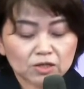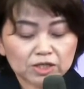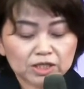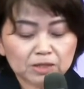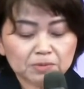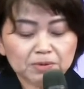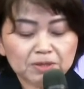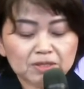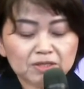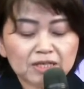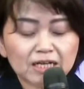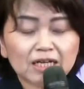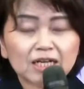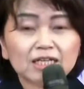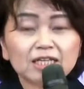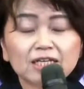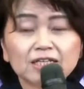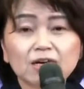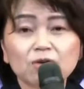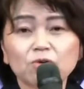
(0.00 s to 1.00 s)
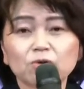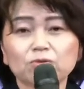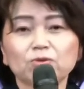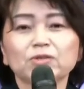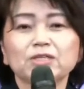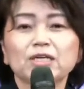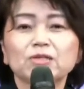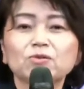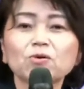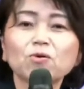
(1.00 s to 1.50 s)
唇から出たことっ
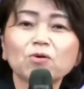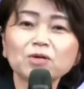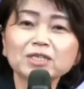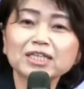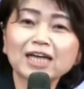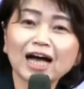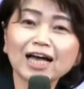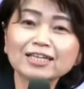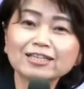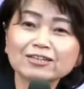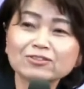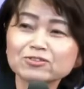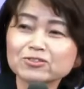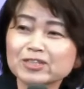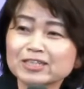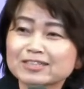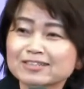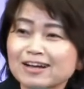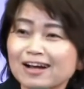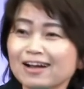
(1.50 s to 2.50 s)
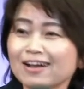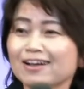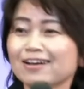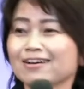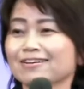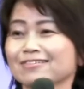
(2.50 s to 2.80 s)
てどこに書いてるんですか